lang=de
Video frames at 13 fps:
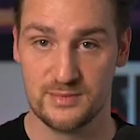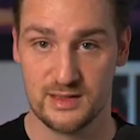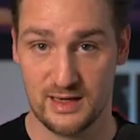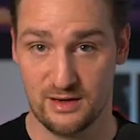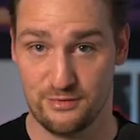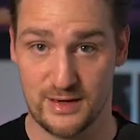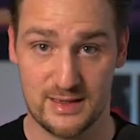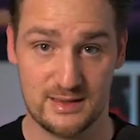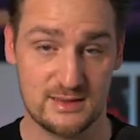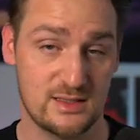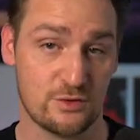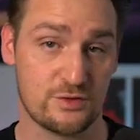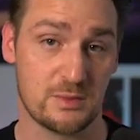Dann erfahrt ihr
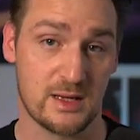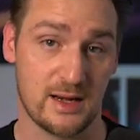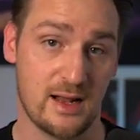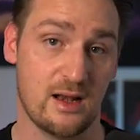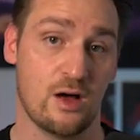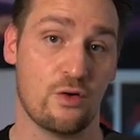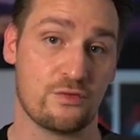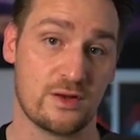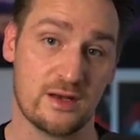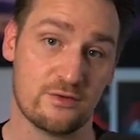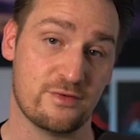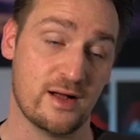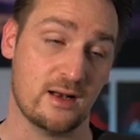es hier auf dem Kanal auf
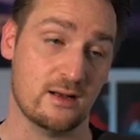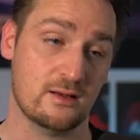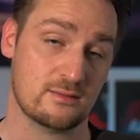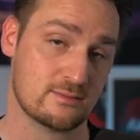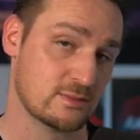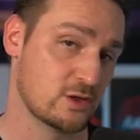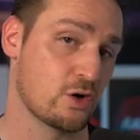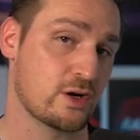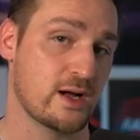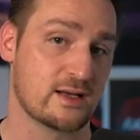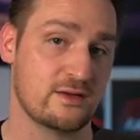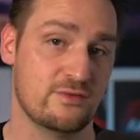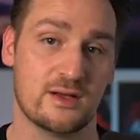jeden Fall. Glocke
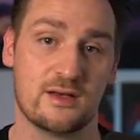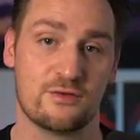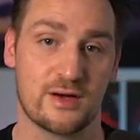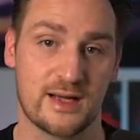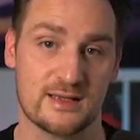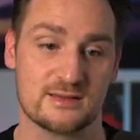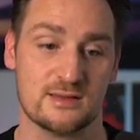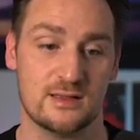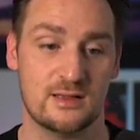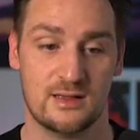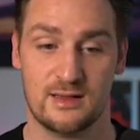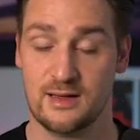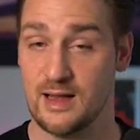aktivieren nicht vergessen.
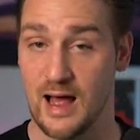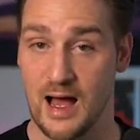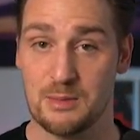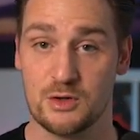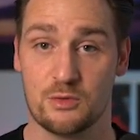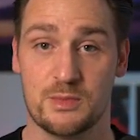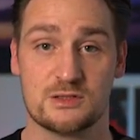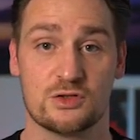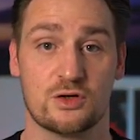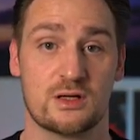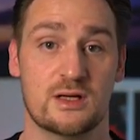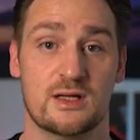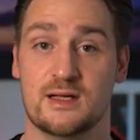Aber nochmal
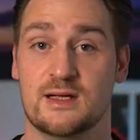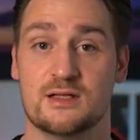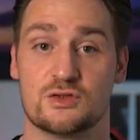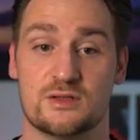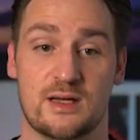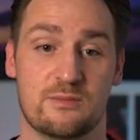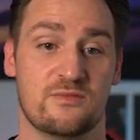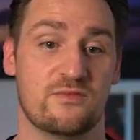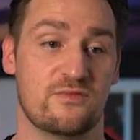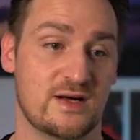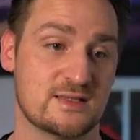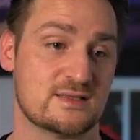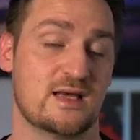zurück zu
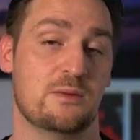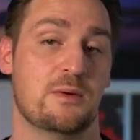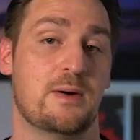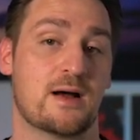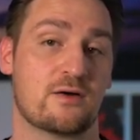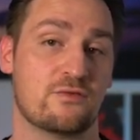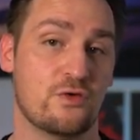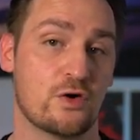dem, was Cyberpunk